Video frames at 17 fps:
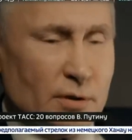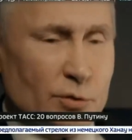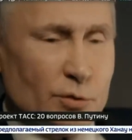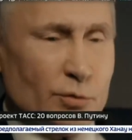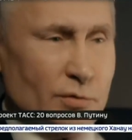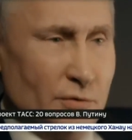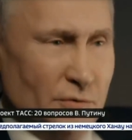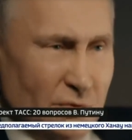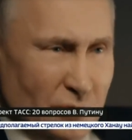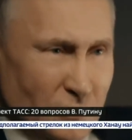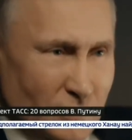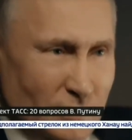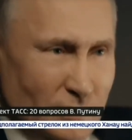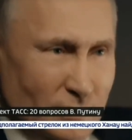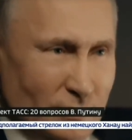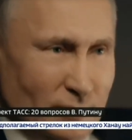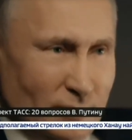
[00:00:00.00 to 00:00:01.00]
никто не
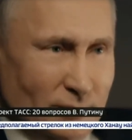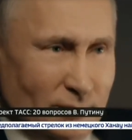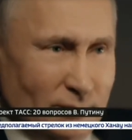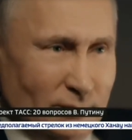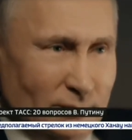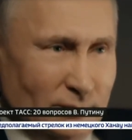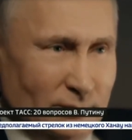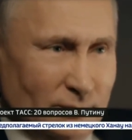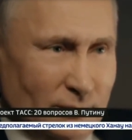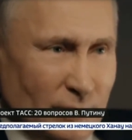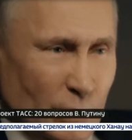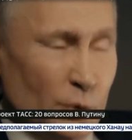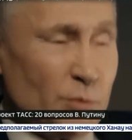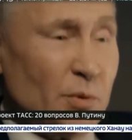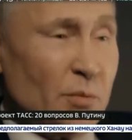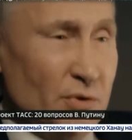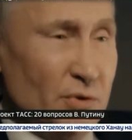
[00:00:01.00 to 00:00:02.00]
называл,
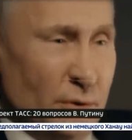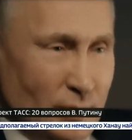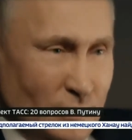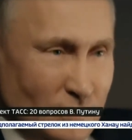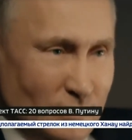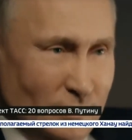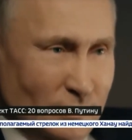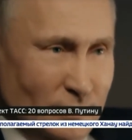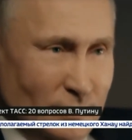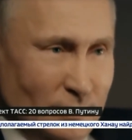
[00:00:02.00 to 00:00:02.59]
кроме меня.